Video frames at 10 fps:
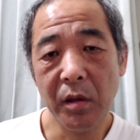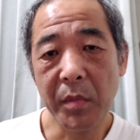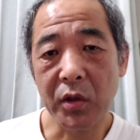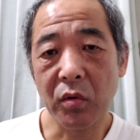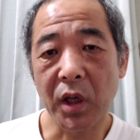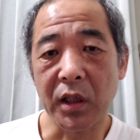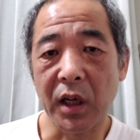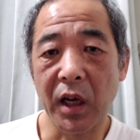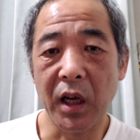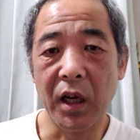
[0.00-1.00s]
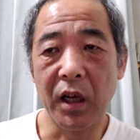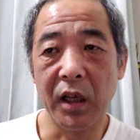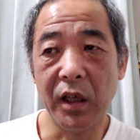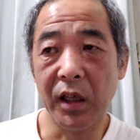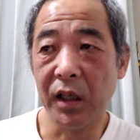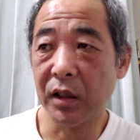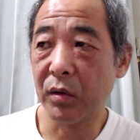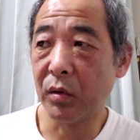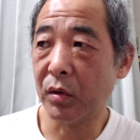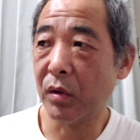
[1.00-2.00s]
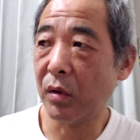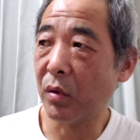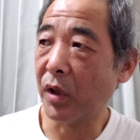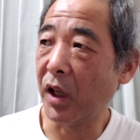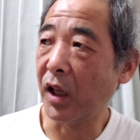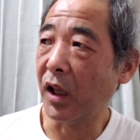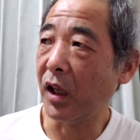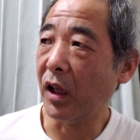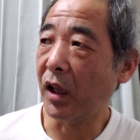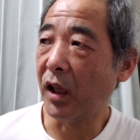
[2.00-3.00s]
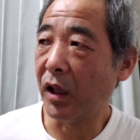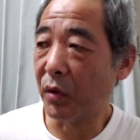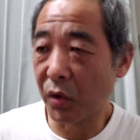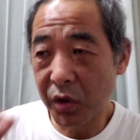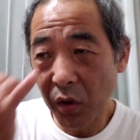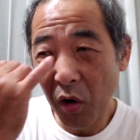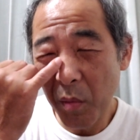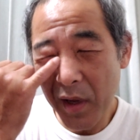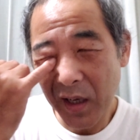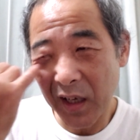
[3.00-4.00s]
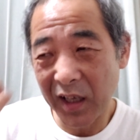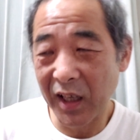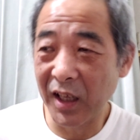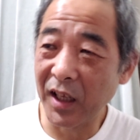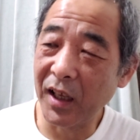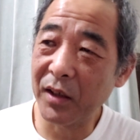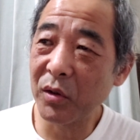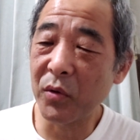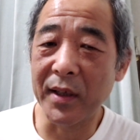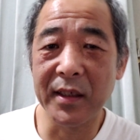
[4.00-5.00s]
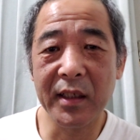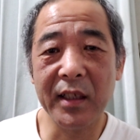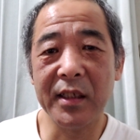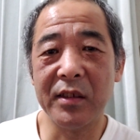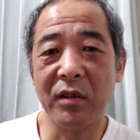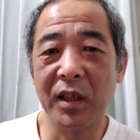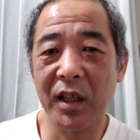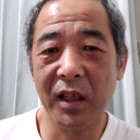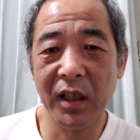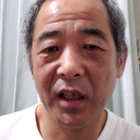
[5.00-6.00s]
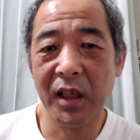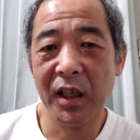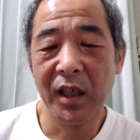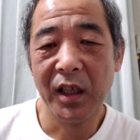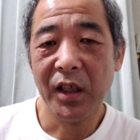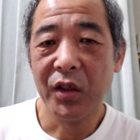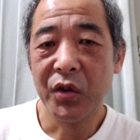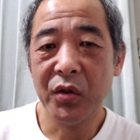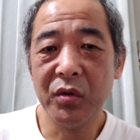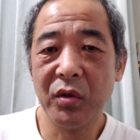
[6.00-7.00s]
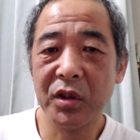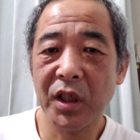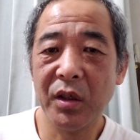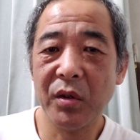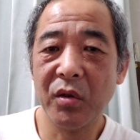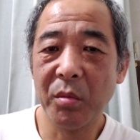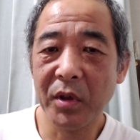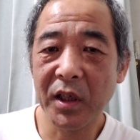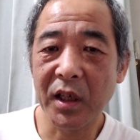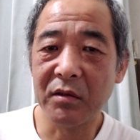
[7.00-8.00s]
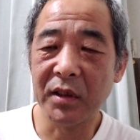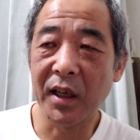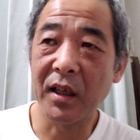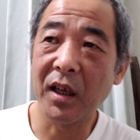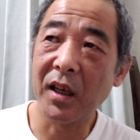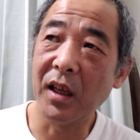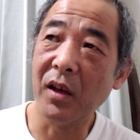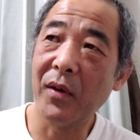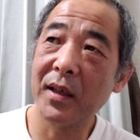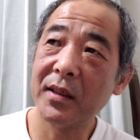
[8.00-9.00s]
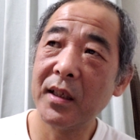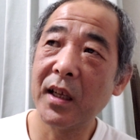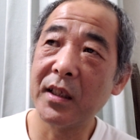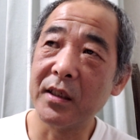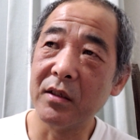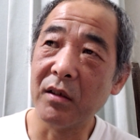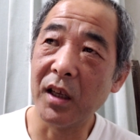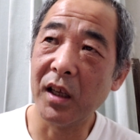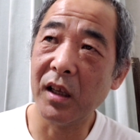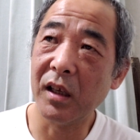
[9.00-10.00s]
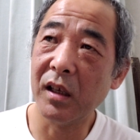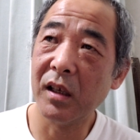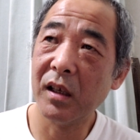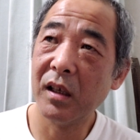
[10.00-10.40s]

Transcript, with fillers: まあその方が、えー、っとね、どっち方面かね、ちょっと忘れたんですよね。きゅうごうせんの上りか下りかね、忘れたんですよね。